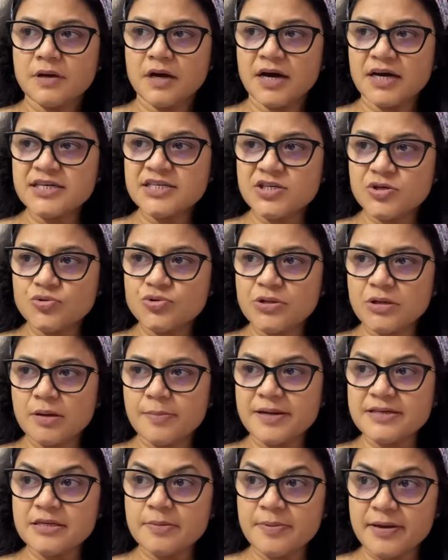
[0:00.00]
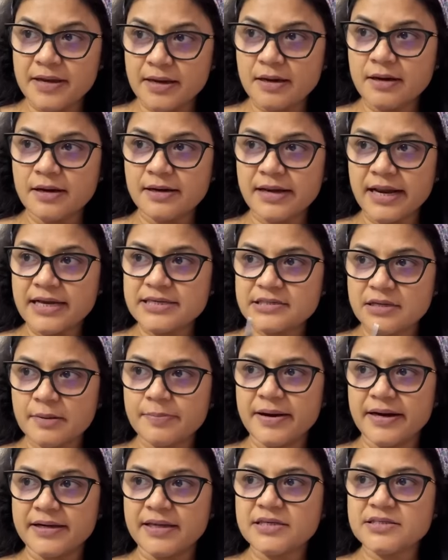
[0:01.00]
आज ट्यूशन के बाद जब एक घंटा एक्स्ट्रा
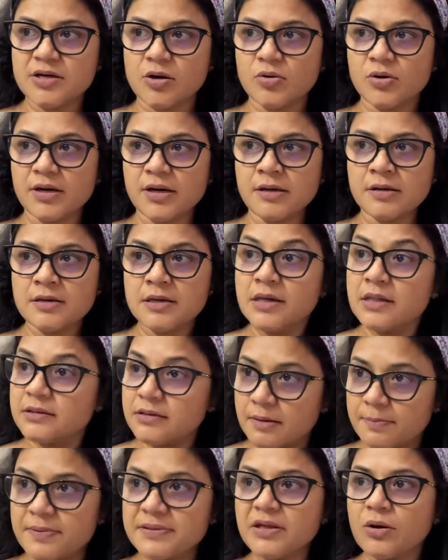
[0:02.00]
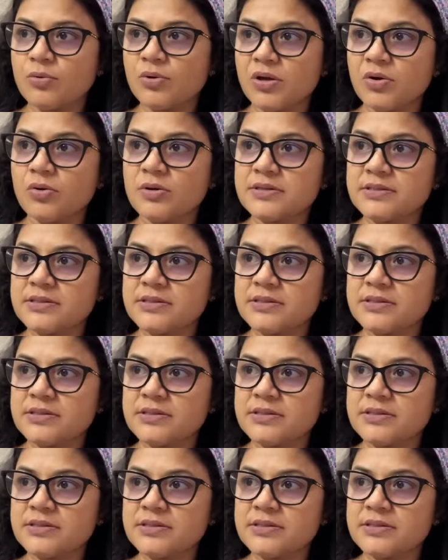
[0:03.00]
बैठ के जाओगे ना तब बताऊंगी कौन